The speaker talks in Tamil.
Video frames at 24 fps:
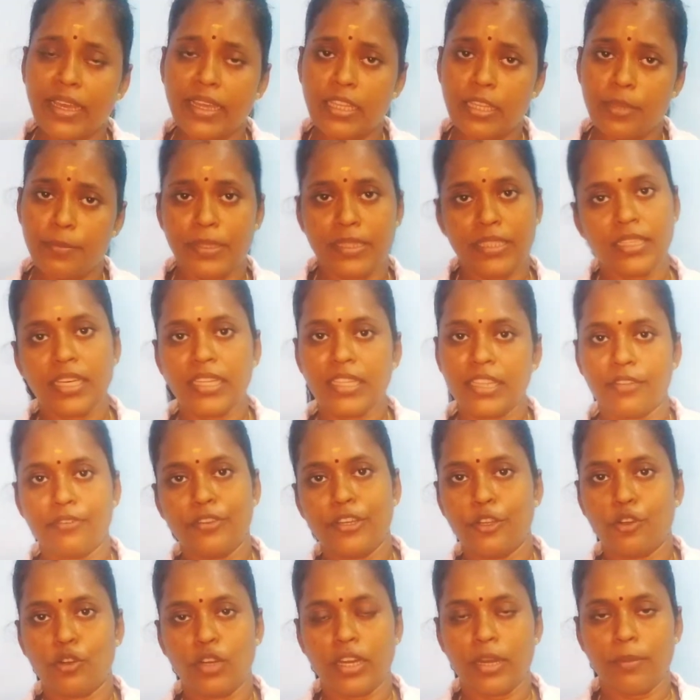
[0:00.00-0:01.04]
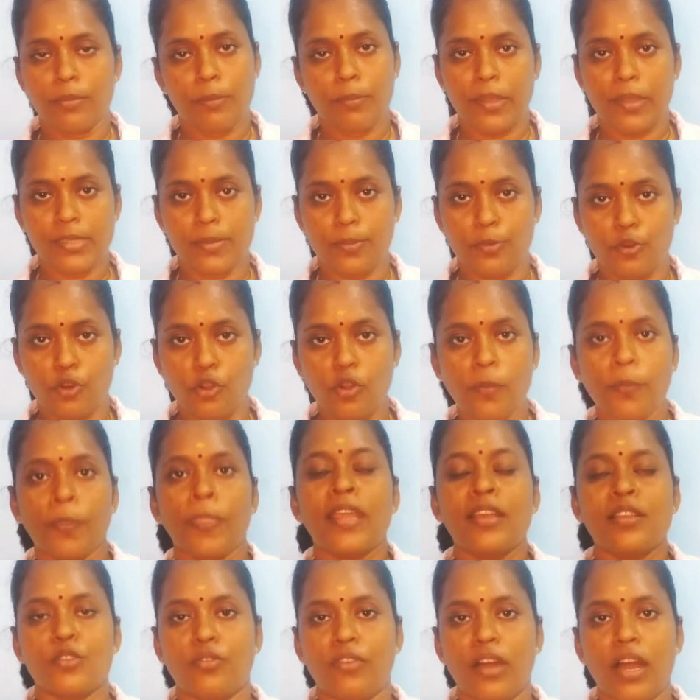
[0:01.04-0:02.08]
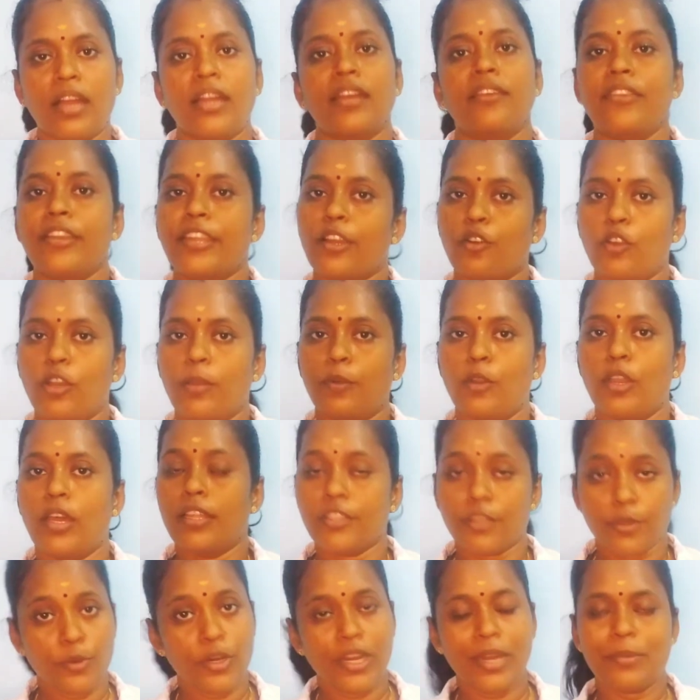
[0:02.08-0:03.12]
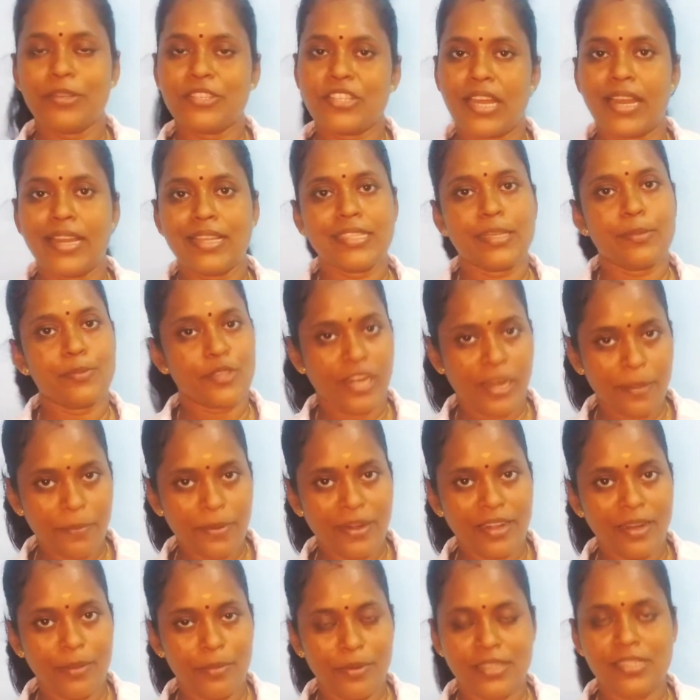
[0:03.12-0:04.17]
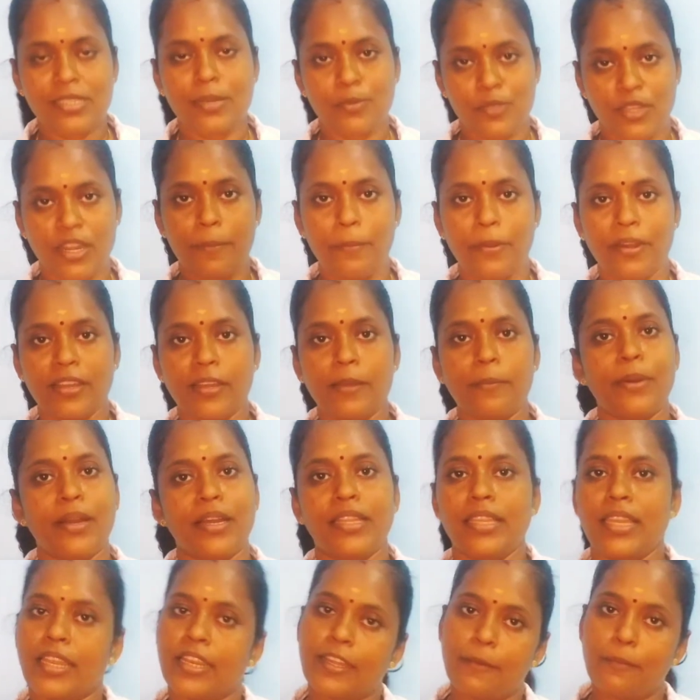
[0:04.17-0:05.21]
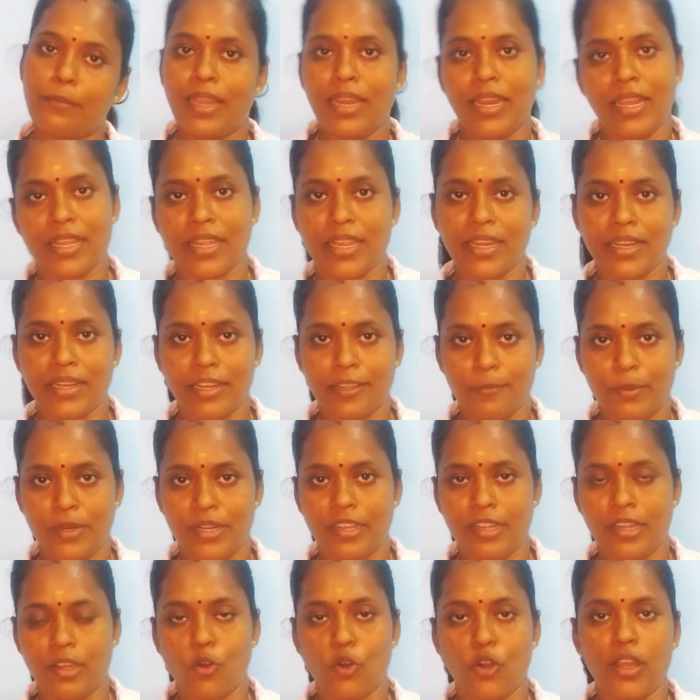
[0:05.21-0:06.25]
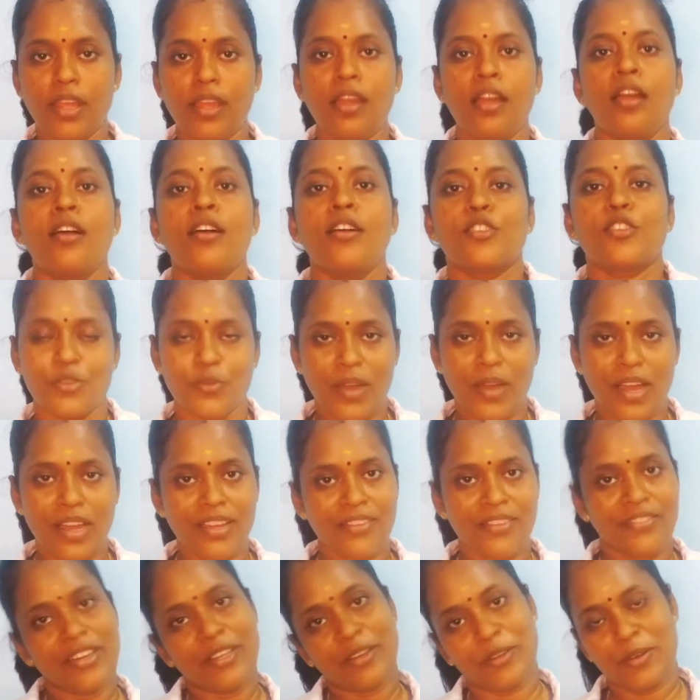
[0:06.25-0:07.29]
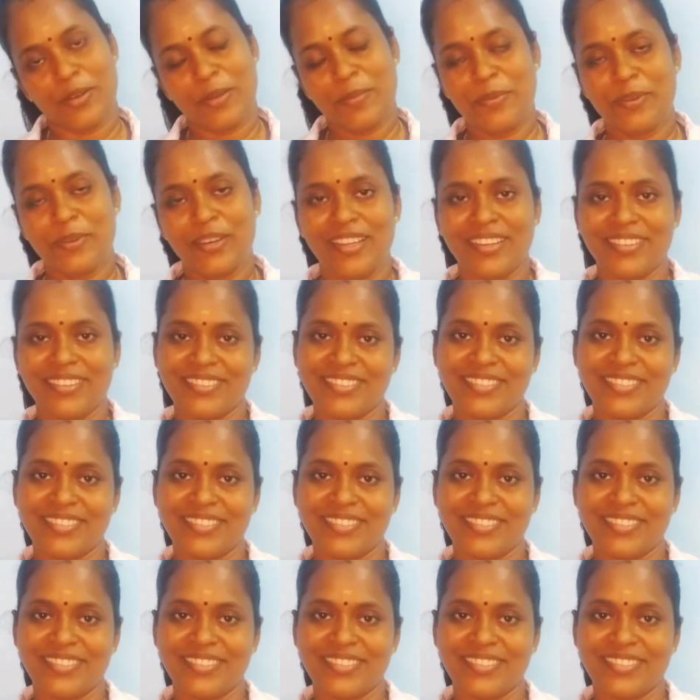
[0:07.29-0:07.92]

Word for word: இதை பத்தி தான் இந்த வீடியோல நம்ம பேச போறோம் ஸோ வாங்க வீடியோக்குள்ள போலாம் அதுக்கு நம்ம சேனல் சப்ஸ்கிரைப் பண்ணலாம்னா சப்ஸ்கிரைப் பண்ணுங்க பக்கத்துல இருக்க பெல் ஐக்கன் பண்ணிக்கோங்க வாங்க வீடியோக்குள்ள போலாம்